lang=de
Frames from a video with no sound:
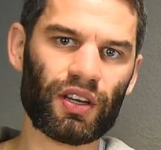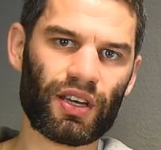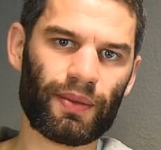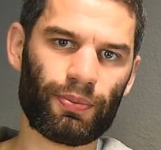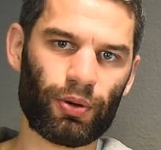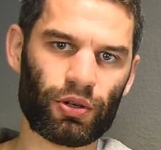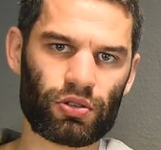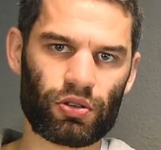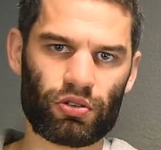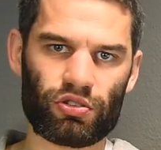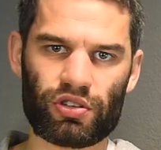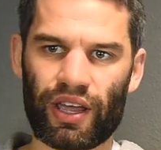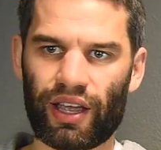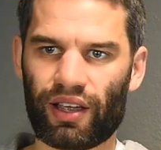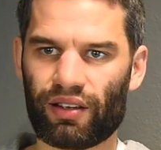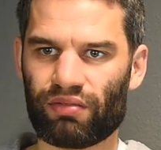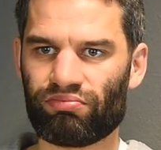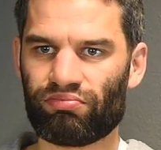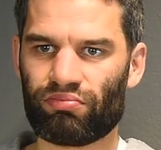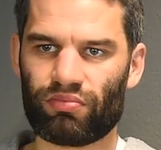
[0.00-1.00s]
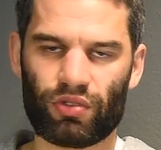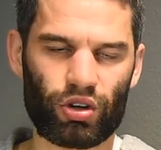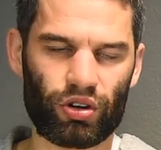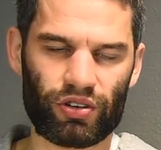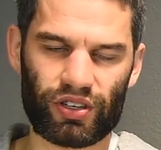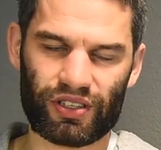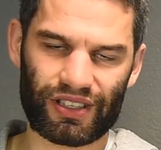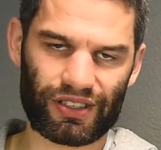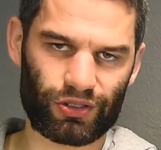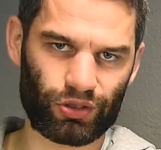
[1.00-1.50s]
Die Posthornschnecken
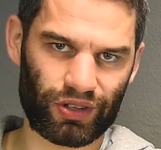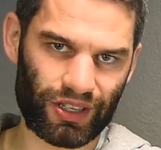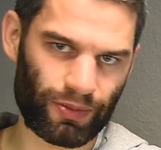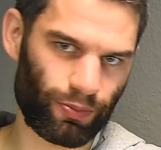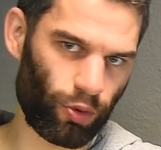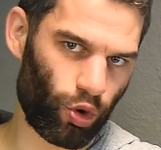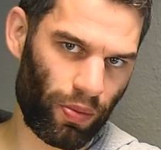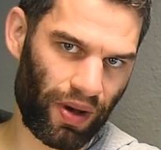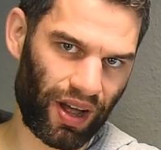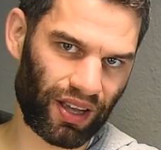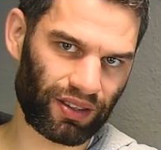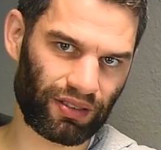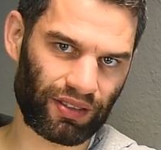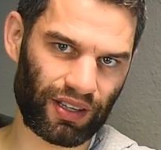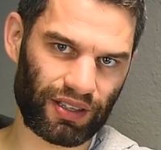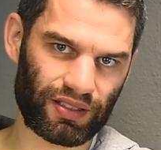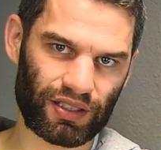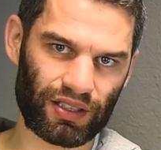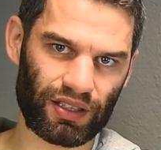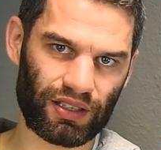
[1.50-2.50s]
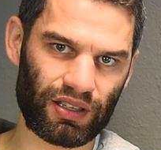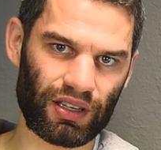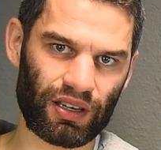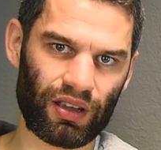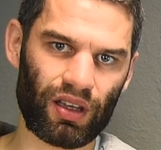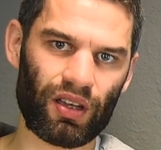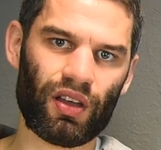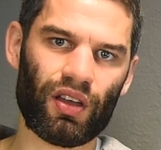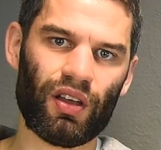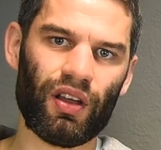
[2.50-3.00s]
konnte ich das noch nicht beobachten, dass die die